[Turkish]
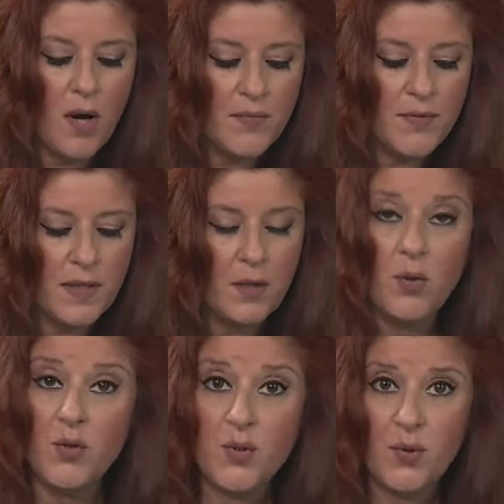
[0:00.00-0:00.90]
Bu hafta
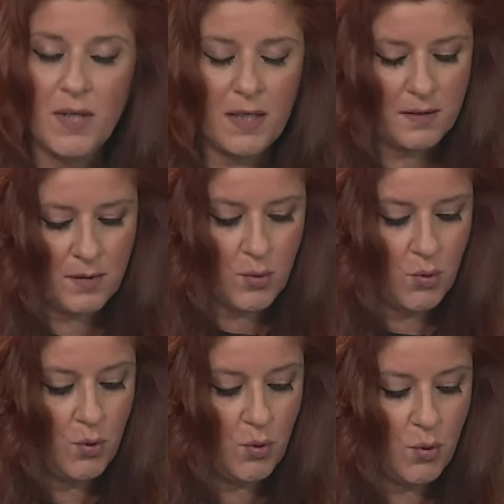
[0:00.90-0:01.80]
Ekolojik Odak'ta
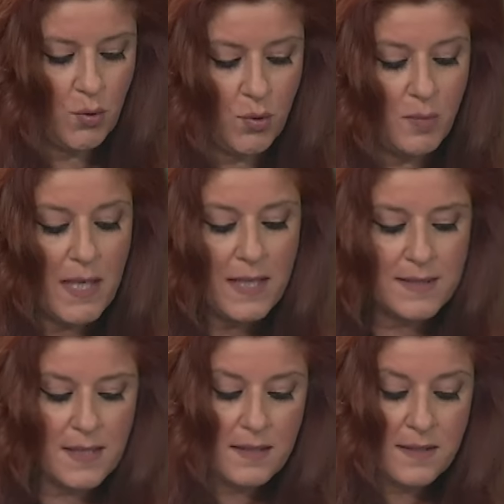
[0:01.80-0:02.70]
stüdyo konuğum
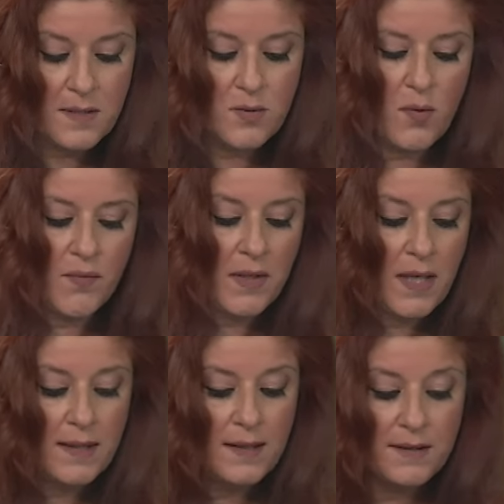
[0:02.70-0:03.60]
Zehirsiz
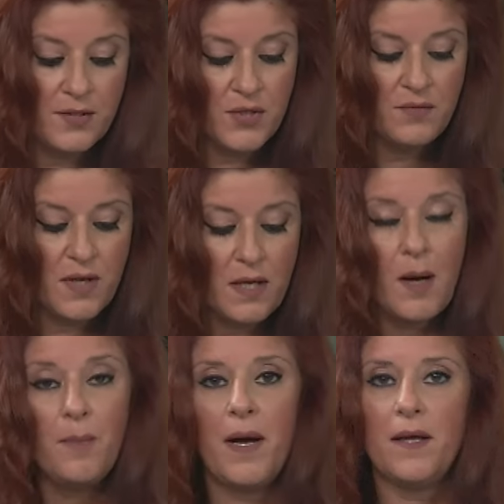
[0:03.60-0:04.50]
Sofralar İletişim ve
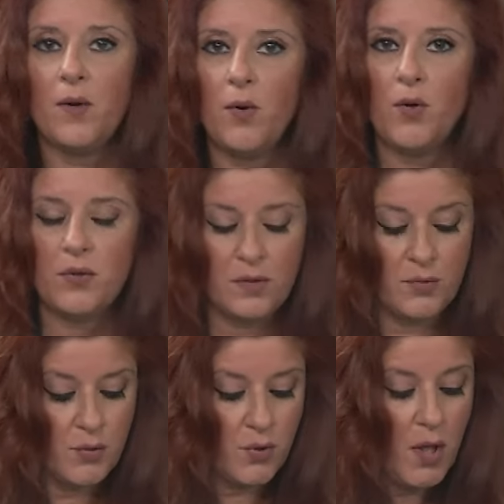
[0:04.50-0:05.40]
Kampanya
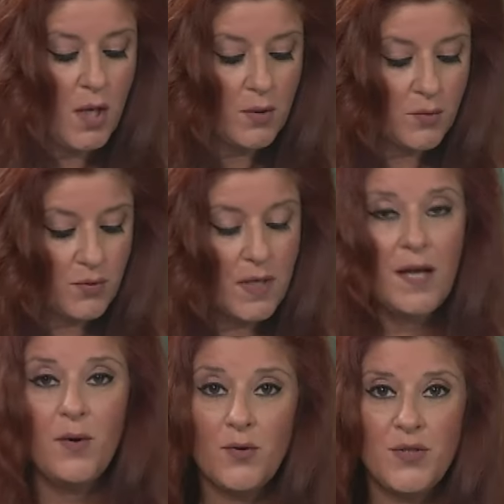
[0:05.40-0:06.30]
Koordinatörü
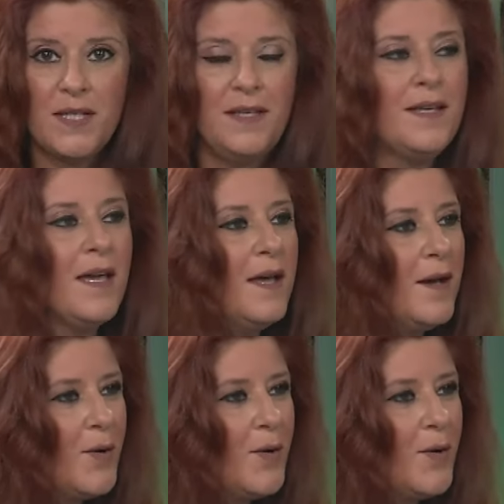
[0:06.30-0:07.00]
Turgay Özçelik.